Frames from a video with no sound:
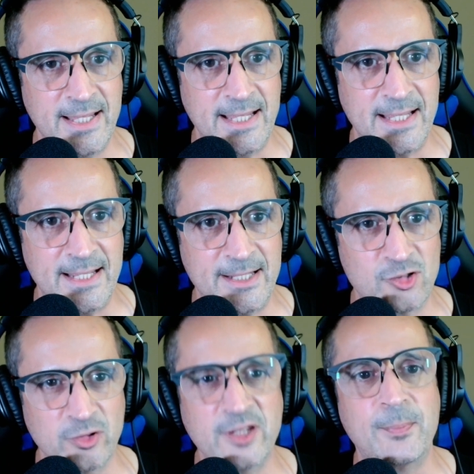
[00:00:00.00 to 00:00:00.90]
Eh,
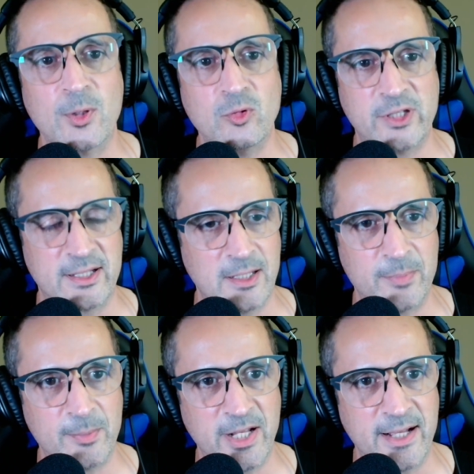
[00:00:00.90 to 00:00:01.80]
son 10 preguntas. La
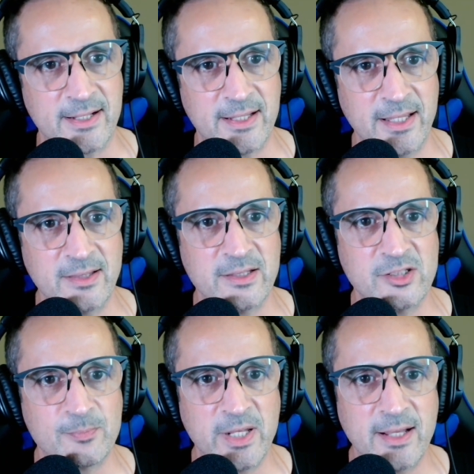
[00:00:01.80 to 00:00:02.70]
primera, ¿qué te
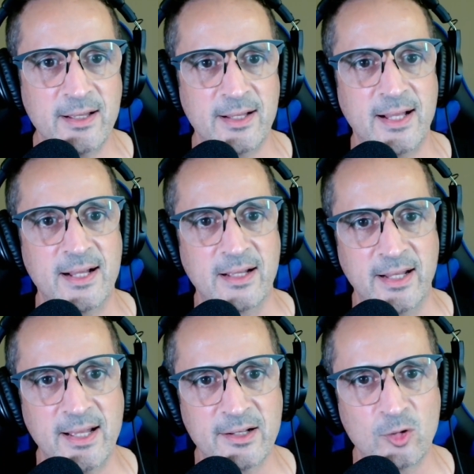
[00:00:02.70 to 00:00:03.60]
inspira a
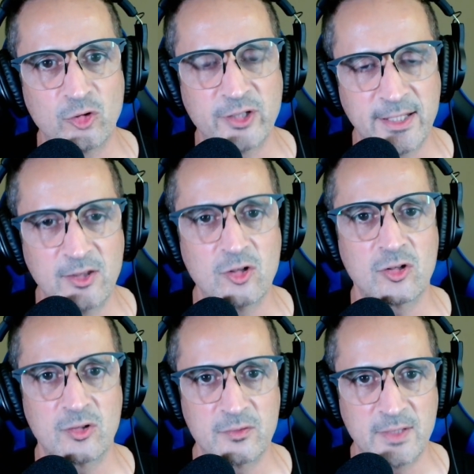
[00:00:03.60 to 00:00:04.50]
crear contenido
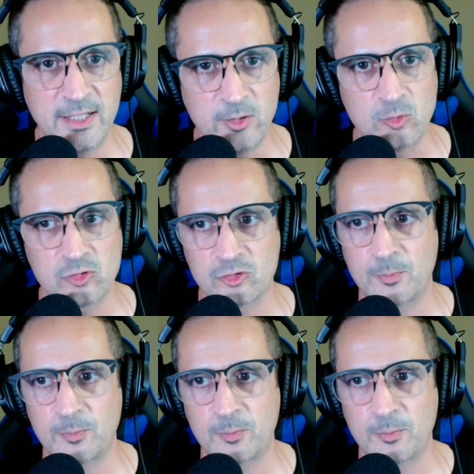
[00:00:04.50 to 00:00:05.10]
de Linux?